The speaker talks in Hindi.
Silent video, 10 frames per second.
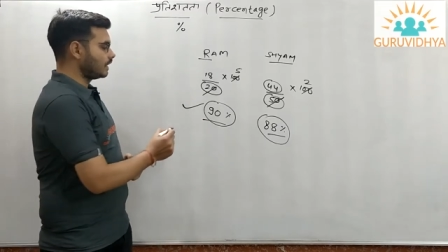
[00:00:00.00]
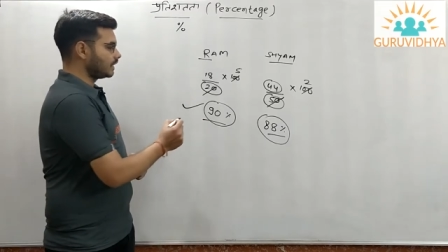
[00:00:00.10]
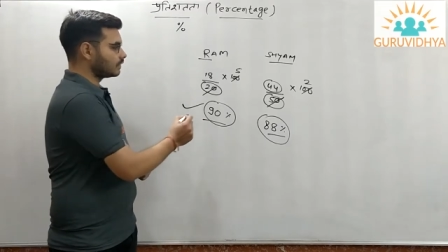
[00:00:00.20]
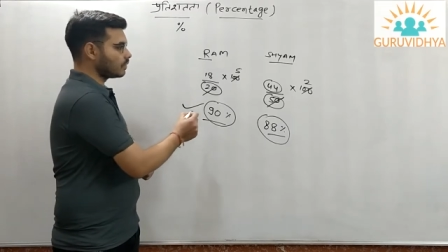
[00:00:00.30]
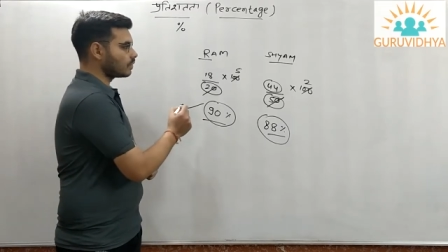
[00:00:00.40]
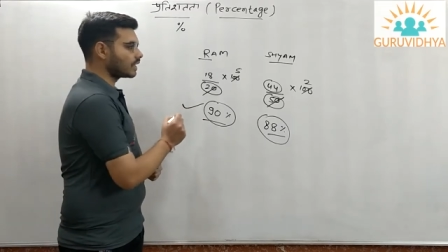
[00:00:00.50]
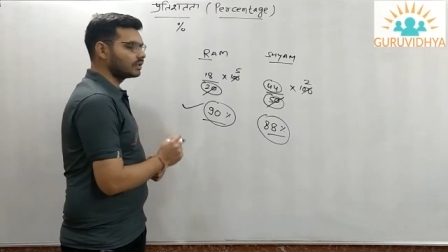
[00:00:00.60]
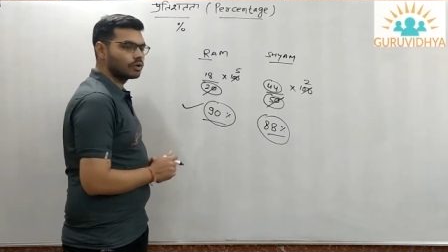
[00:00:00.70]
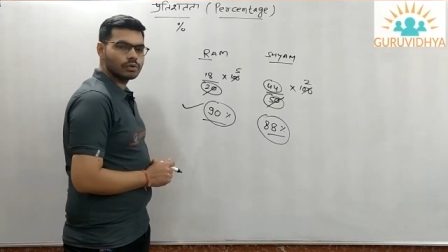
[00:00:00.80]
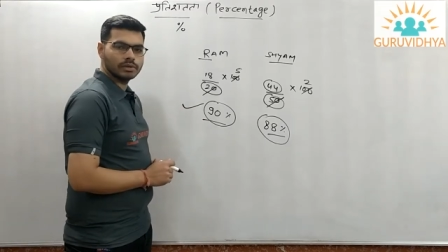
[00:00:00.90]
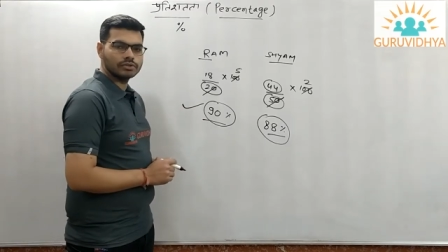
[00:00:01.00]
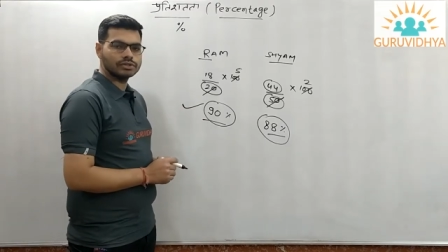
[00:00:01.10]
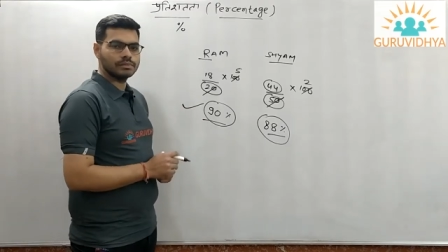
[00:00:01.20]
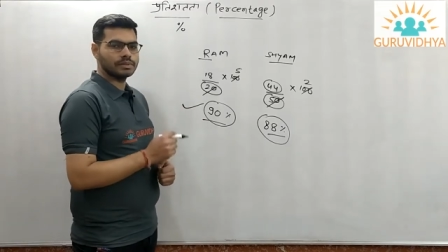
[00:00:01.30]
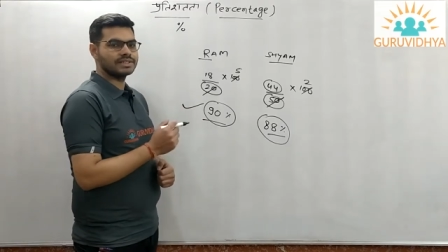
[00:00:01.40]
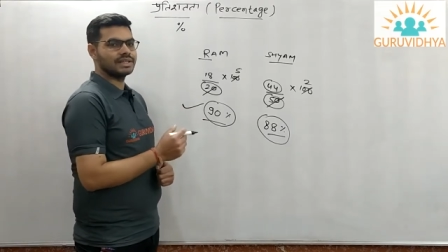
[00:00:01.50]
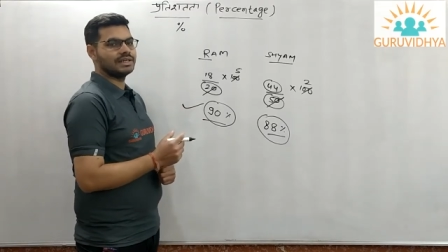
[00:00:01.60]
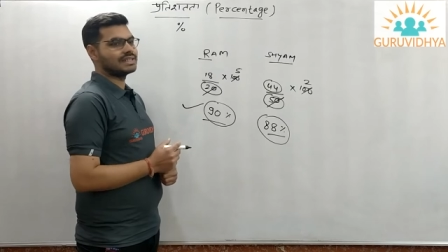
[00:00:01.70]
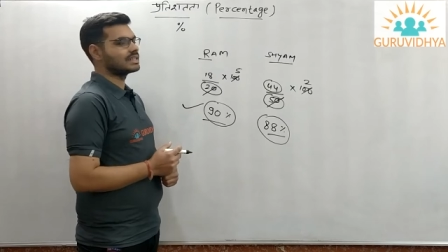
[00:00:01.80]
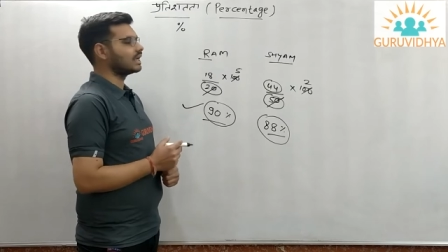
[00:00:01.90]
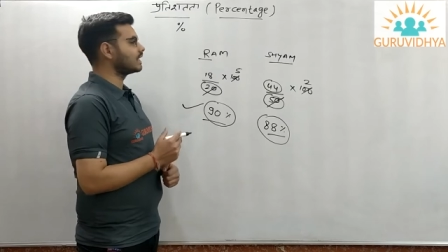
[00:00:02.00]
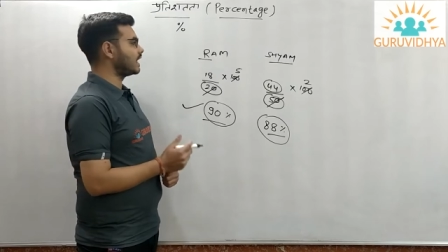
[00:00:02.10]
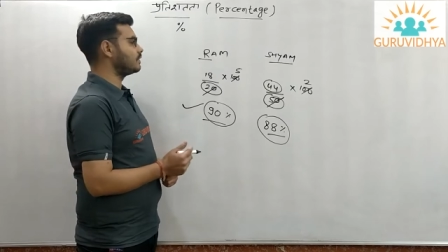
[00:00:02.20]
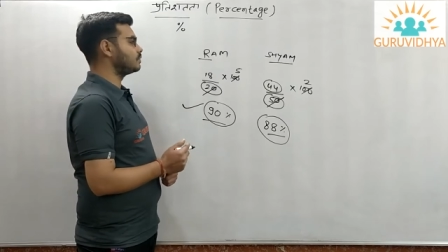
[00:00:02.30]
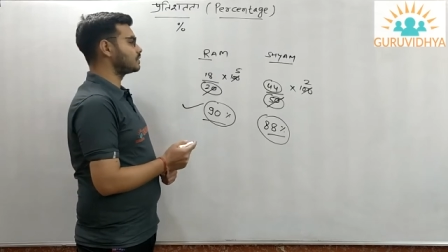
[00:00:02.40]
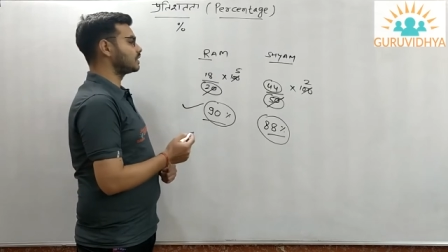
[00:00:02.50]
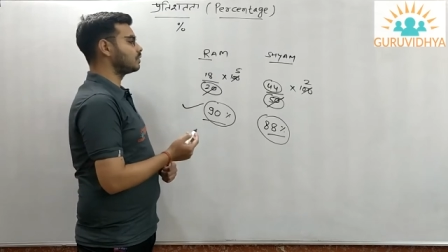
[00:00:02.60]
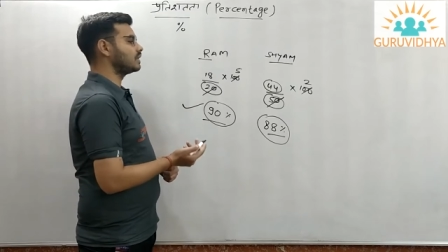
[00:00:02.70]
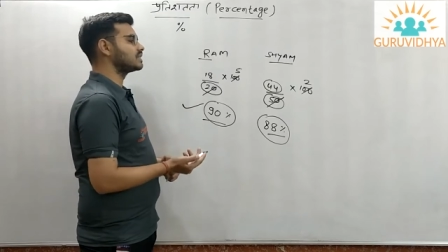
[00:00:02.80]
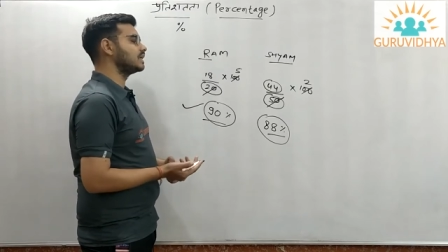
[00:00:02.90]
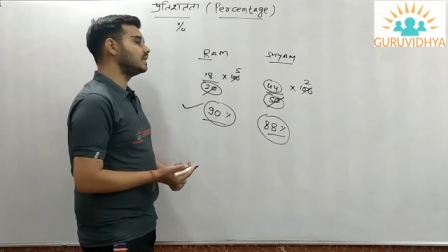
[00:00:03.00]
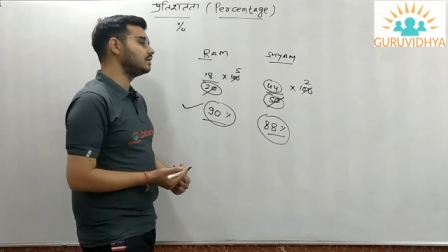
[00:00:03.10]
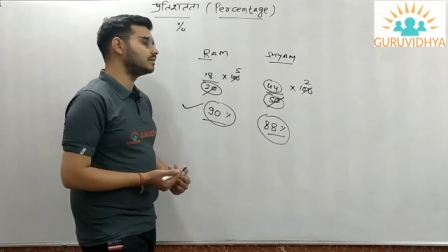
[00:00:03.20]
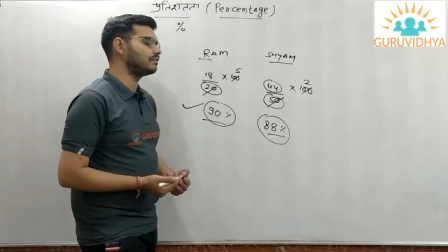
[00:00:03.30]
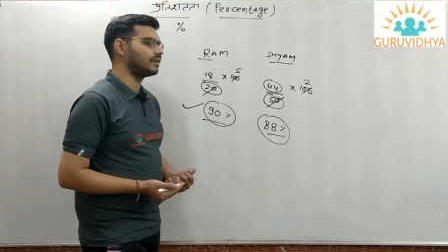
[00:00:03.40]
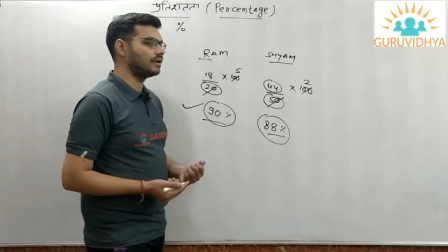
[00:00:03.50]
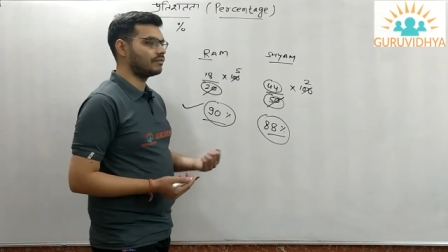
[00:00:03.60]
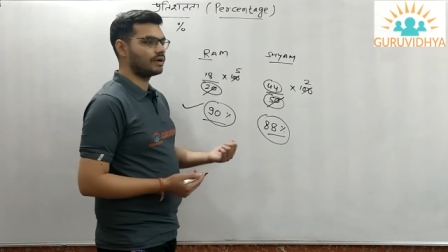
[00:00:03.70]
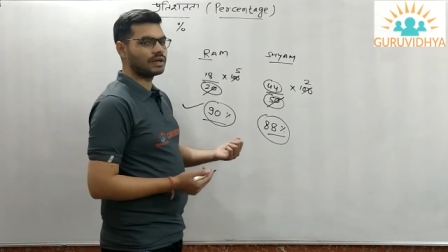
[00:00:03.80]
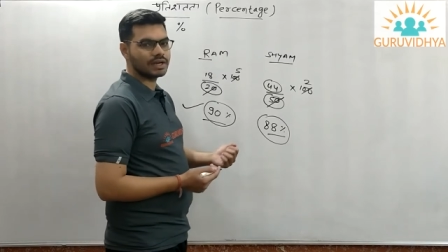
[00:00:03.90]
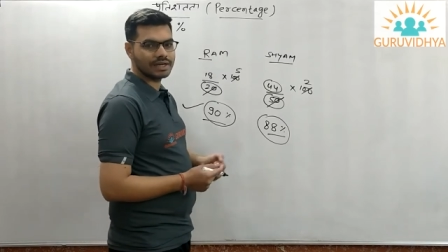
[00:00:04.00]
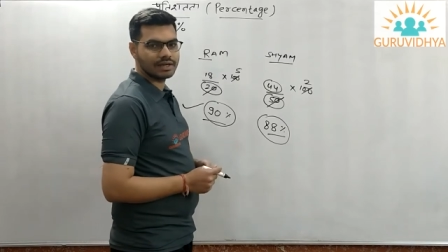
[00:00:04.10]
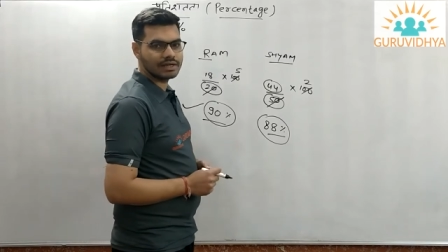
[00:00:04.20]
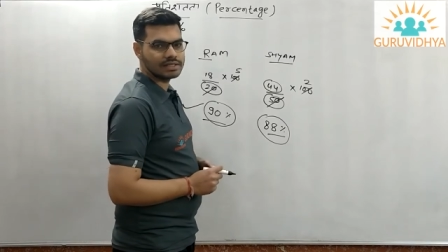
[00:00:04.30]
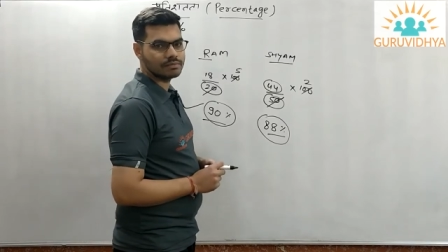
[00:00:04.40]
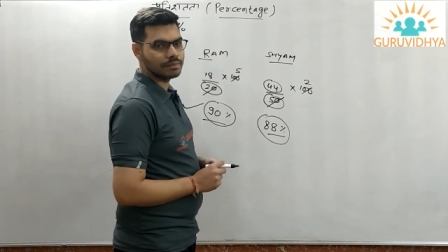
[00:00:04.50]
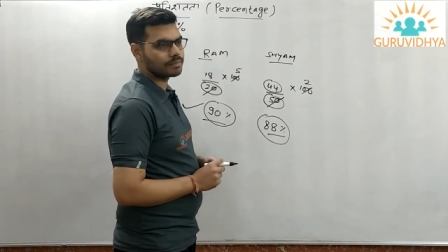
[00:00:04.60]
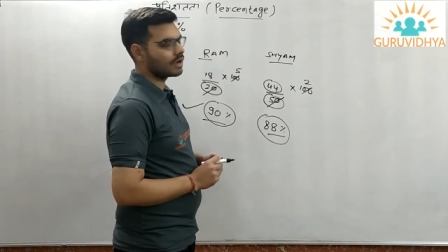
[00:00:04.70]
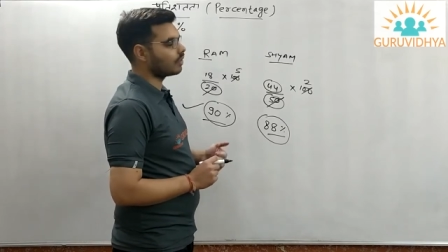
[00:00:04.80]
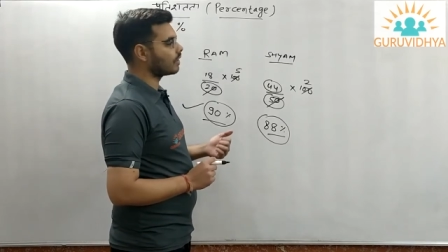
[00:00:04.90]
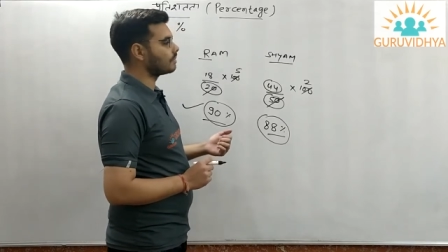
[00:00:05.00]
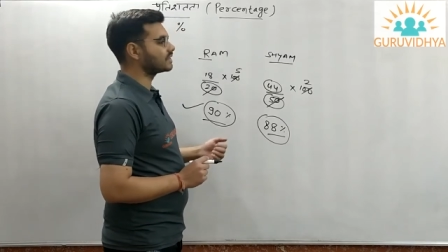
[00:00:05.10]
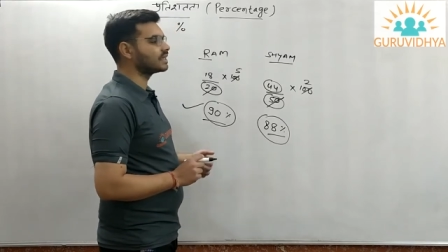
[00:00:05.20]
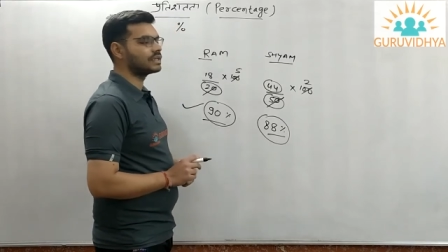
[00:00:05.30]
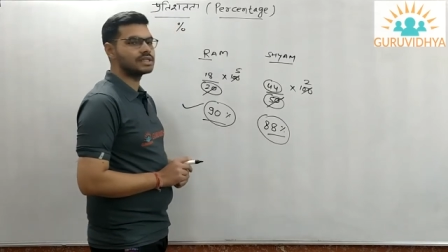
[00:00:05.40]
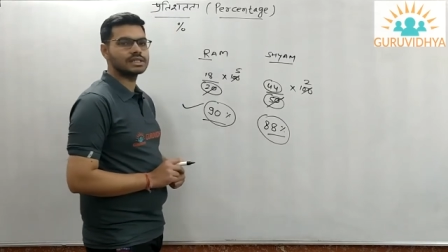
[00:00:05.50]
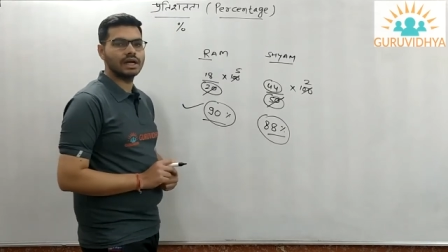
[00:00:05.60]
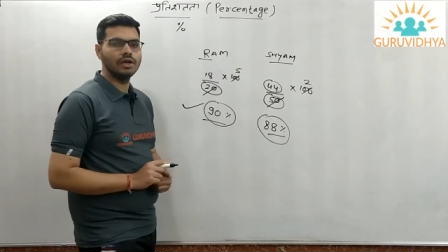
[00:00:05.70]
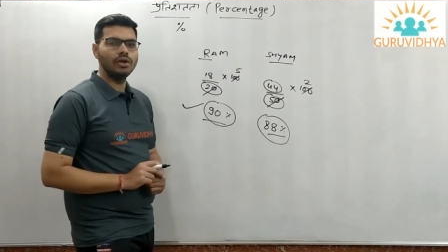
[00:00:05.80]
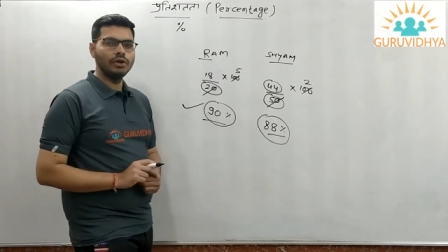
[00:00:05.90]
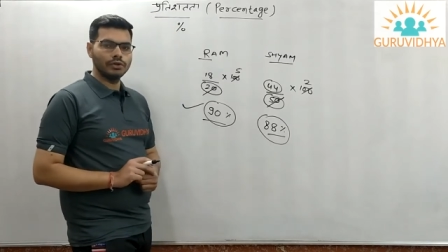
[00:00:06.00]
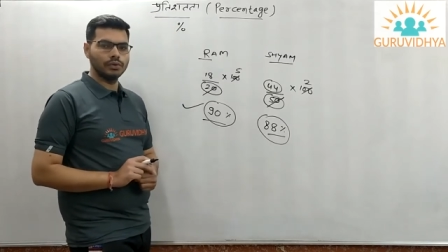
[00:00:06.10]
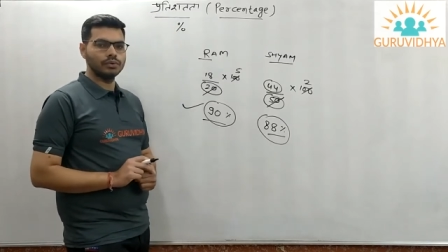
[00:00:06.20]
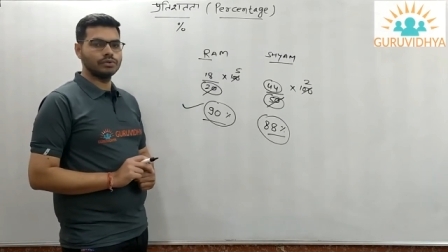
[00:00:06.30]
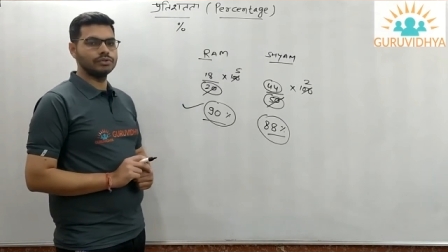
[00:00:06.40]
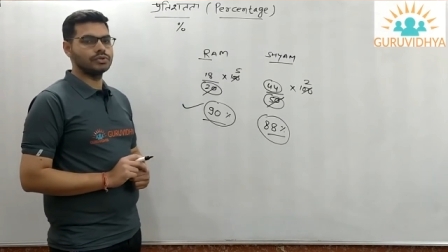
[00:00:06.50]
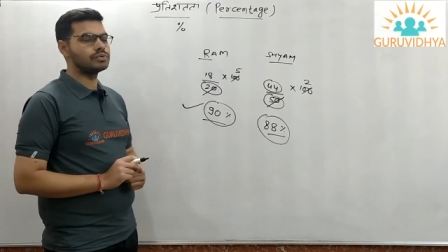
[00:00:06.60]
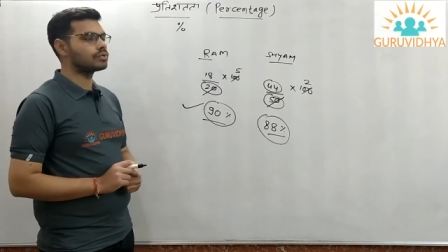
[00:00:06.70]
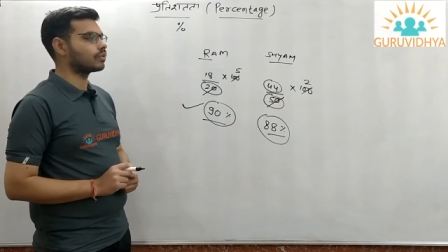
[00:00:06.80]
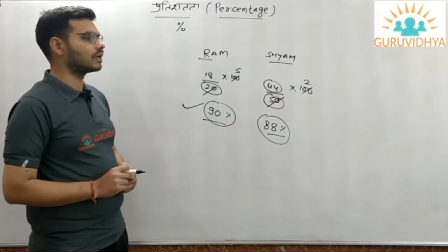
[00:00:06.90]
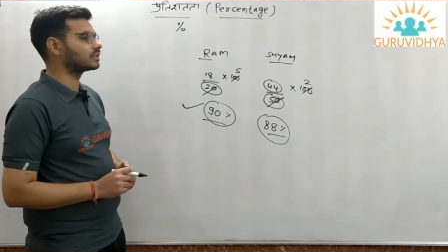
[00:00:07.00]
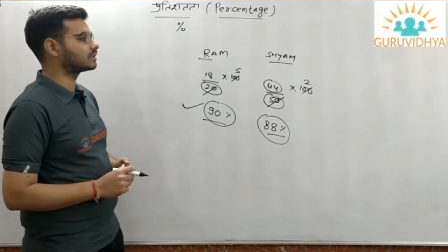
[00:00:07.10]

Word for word: ये तो हो गया नॉर्मल क्वेश्चन परसेंटेज का क्या यूज है तो ऐसे ही डिफरेंट डिफरेंट कैटेगरीज में क्या होगा परसेंटेज का यूज होगा